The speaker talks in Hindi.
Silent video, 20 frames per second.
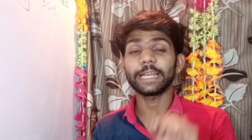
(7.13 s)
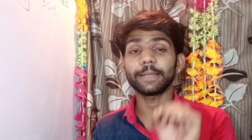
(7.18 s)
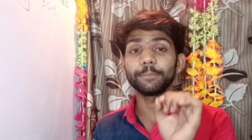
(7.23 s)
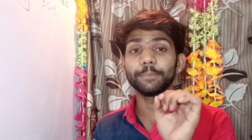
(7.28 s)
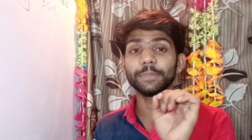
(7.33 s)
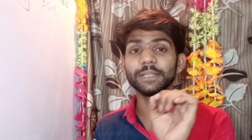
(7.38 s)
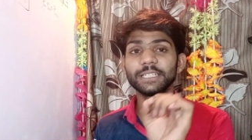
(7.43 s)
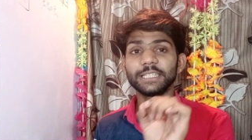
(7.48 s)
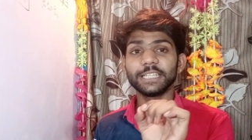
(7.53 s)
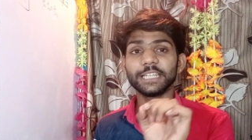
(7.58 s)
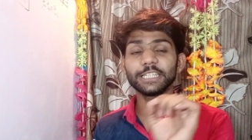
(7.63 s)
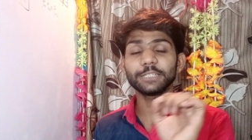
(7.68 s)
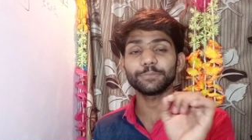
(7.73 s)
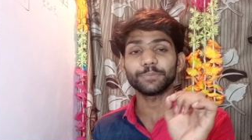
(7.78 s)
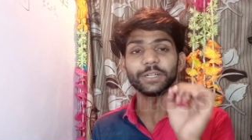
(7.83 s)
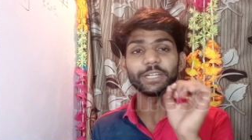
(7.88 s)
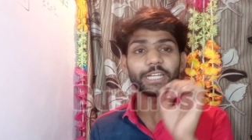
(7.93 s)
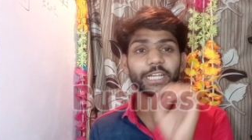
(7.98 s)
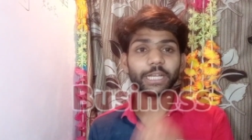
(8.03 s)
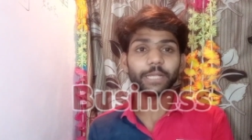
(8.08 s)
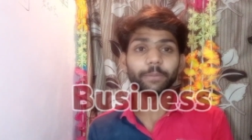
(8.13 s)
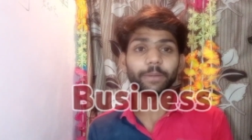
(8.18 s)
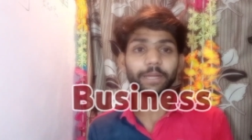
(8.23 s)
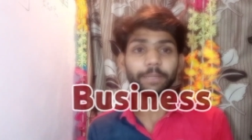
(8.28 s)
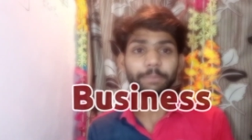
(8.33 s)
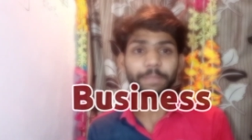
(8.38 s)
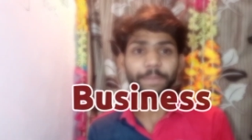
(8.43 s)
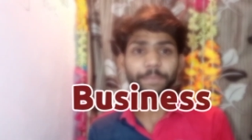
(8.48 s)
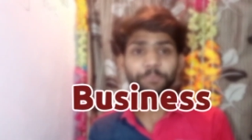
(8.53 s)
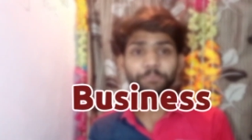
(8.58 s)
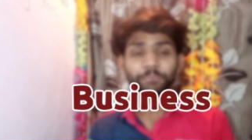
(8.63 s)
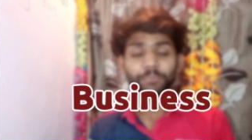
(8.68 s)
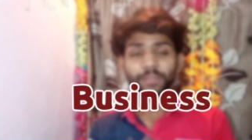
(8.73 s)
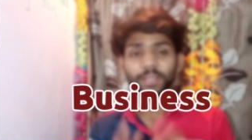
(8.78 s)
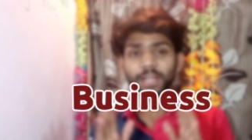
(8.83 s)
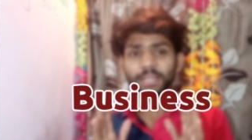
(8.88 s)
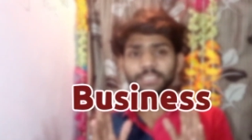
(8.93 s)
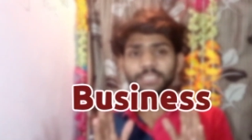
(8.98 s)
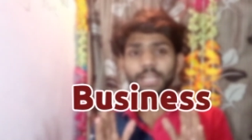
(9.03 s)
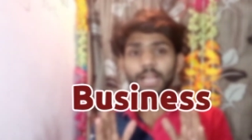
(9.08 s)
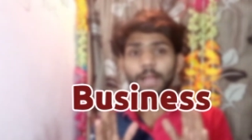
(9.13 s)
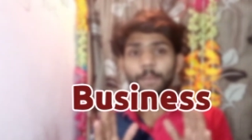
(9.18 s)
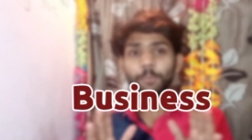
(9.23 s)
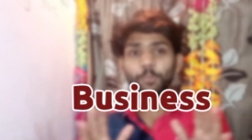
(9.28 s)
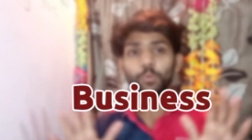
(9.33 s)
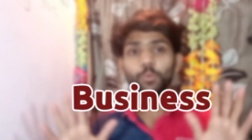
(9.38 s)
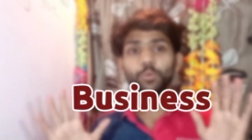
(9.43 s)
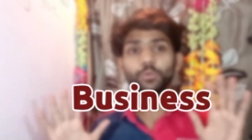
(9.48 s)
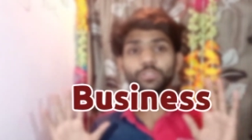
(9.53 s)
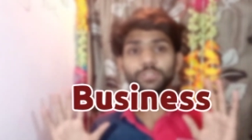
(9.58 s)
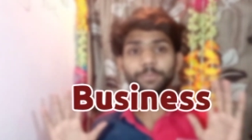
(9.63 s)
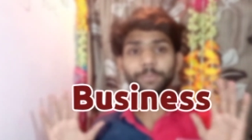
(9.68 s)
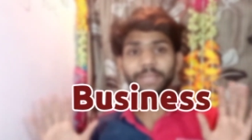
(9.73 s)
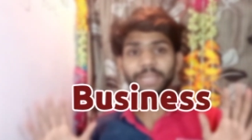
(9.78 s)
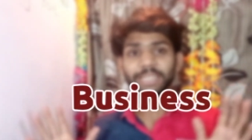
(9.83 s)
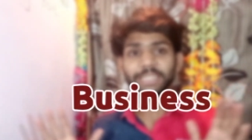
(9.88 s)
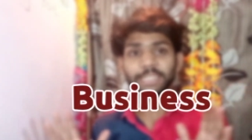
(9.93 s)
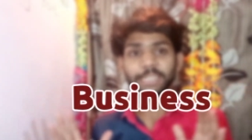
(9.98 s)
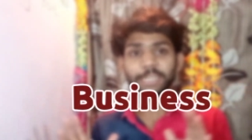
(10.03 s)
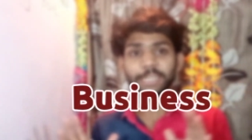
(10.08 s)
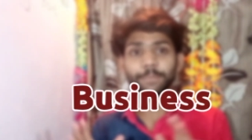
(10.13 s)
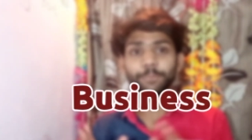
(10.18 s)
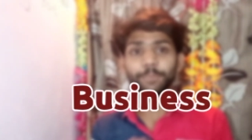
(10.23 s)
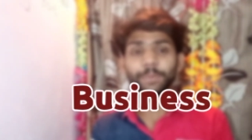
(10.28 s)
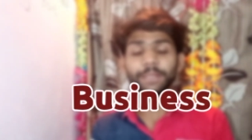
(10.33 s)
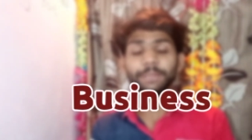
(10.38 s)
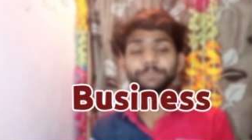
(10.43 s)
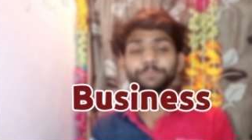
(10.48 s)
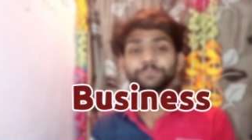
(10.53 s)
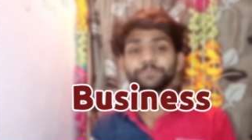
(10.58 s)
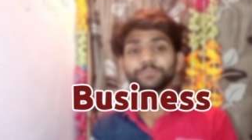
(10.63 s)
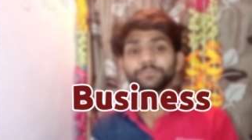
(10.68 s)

एक बिज़नेस प्रिंटर के बारे में अच्छा आपको कुछ मेरे सेटअप में